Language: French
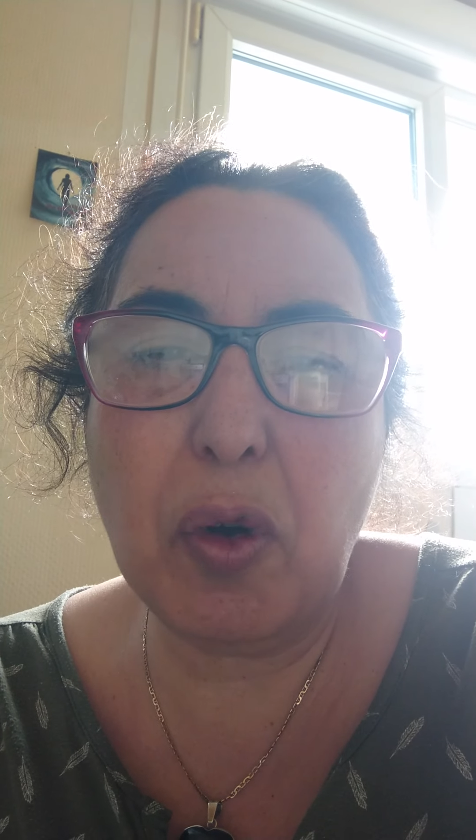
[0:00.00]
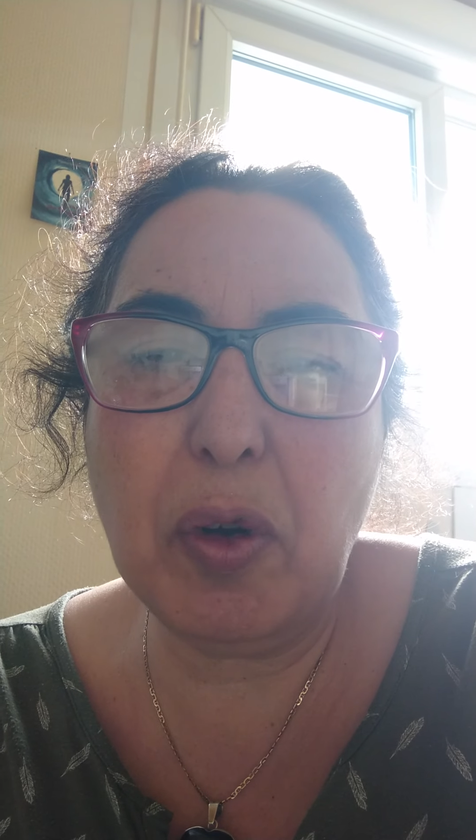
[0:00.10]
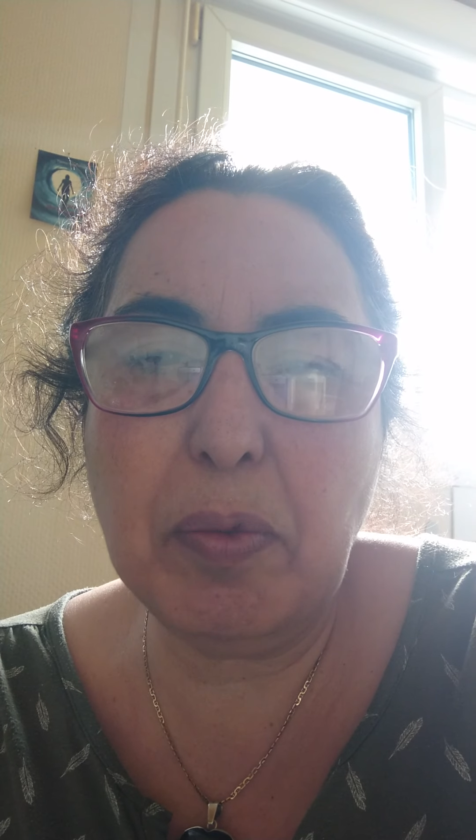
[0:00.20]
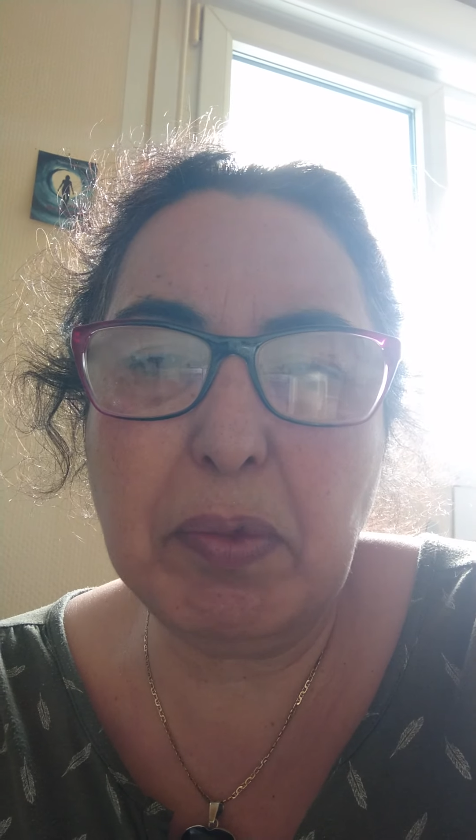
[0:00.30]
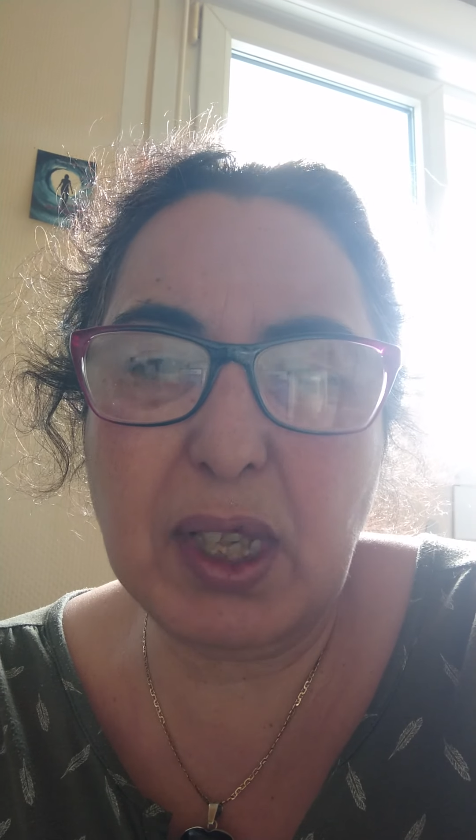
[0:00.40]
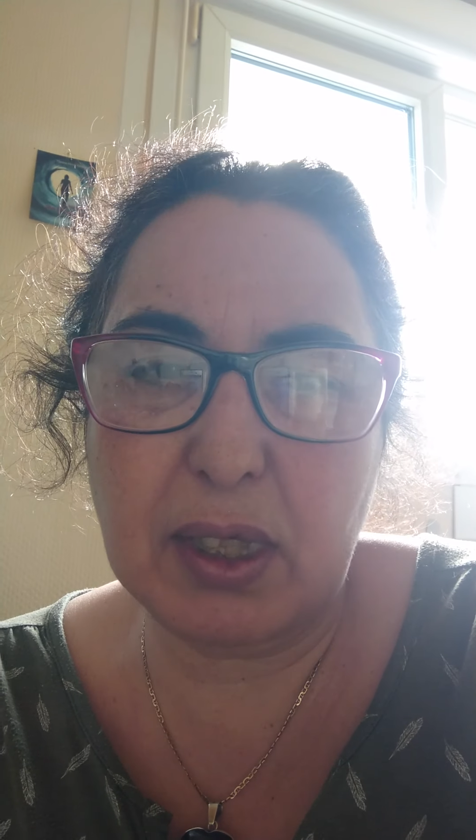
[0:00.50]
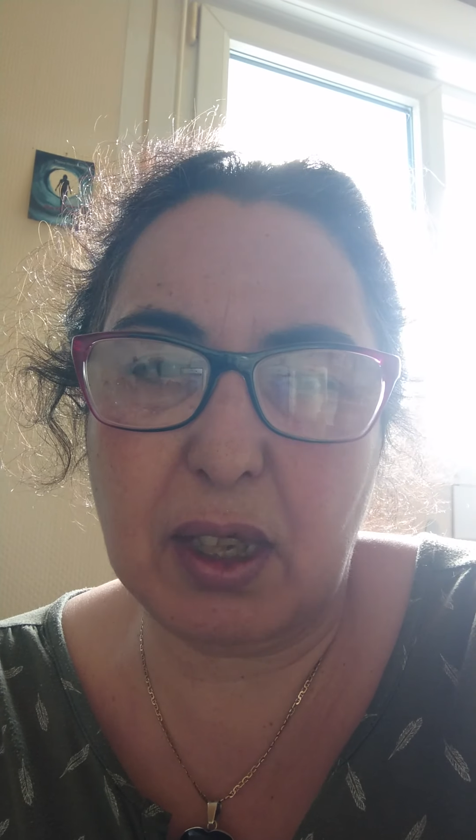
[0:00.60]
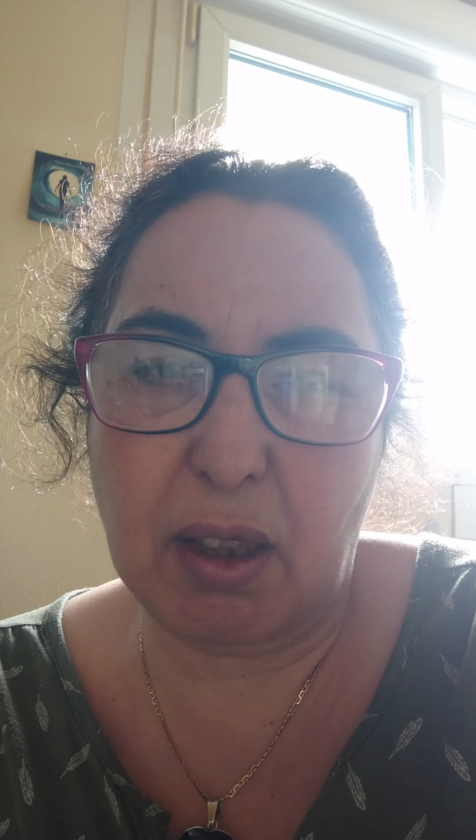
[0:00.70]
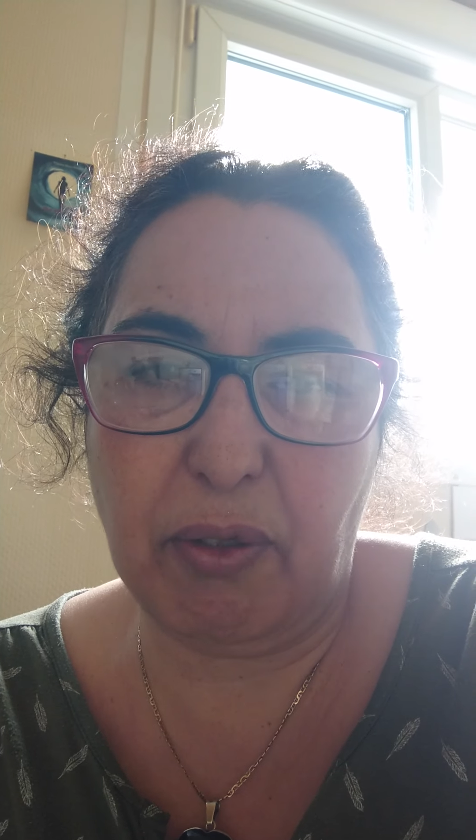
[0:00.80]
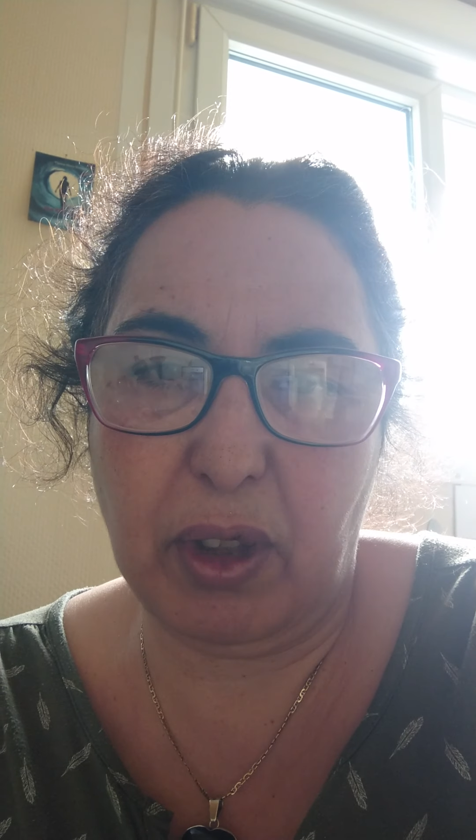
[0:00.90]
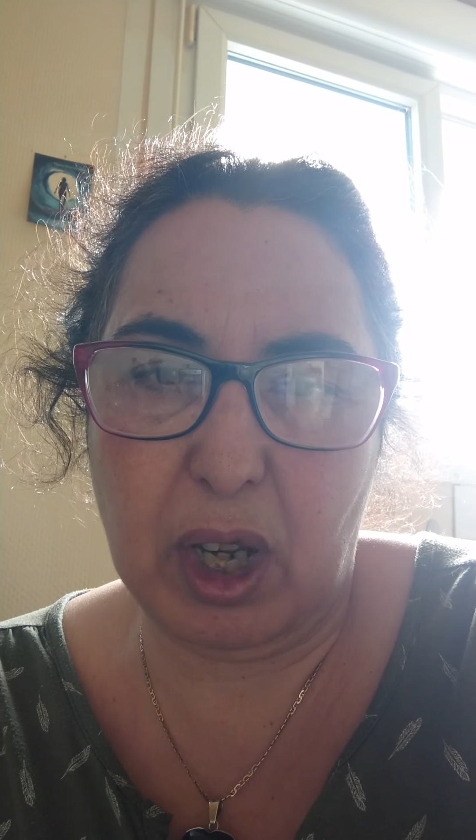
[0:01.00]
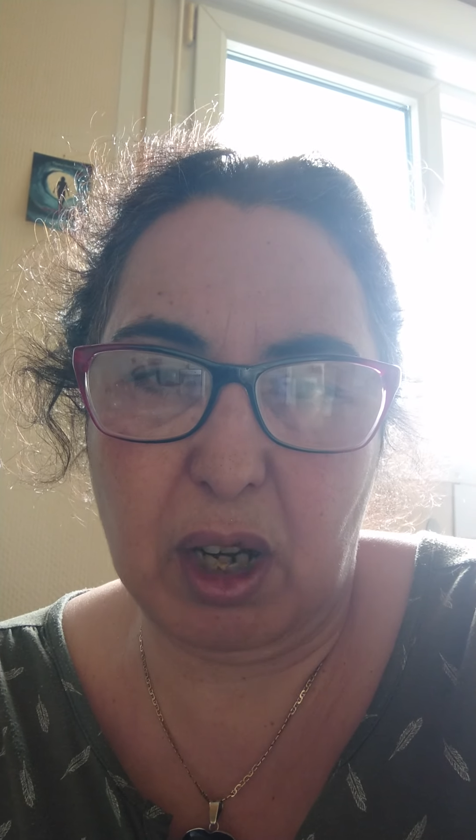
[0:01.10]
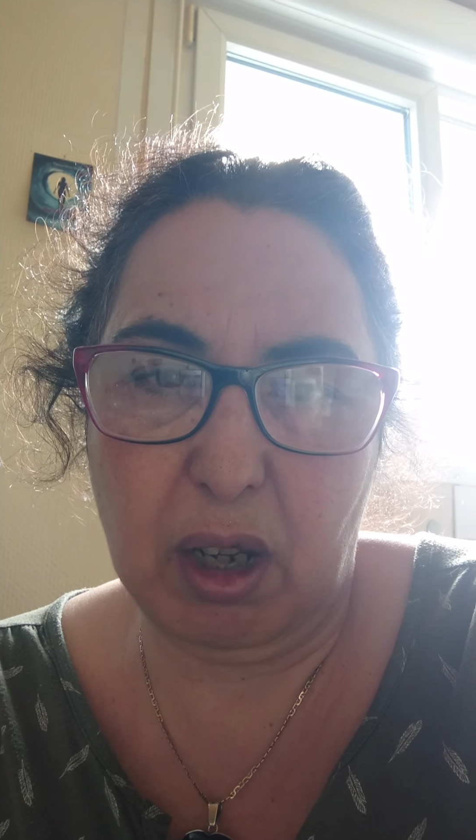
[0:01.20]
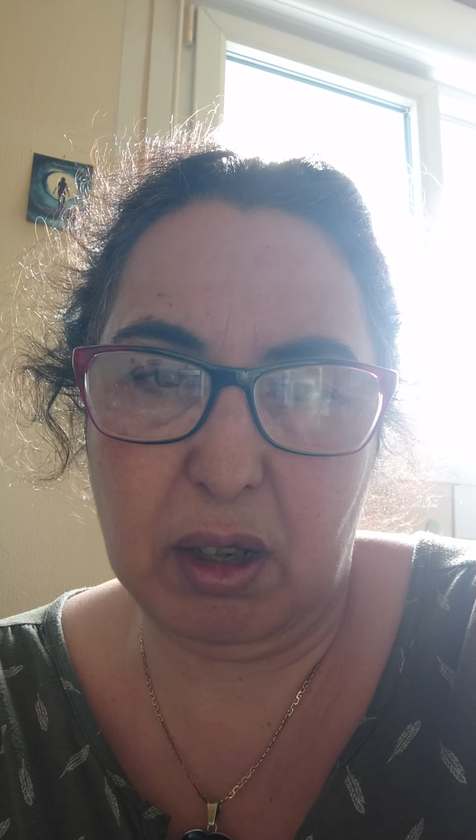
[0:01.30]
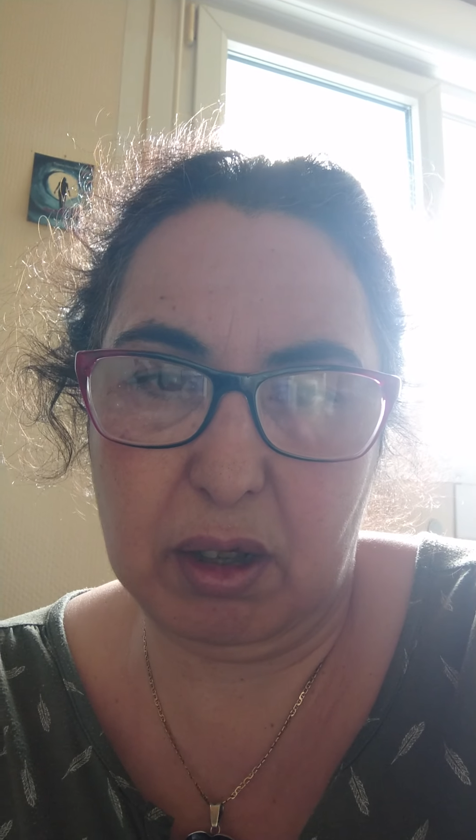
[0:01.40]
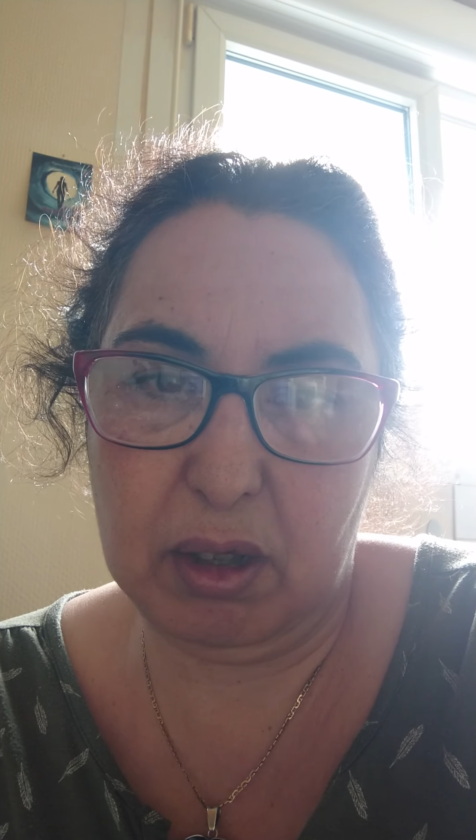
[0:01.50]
omis cette affaire-là.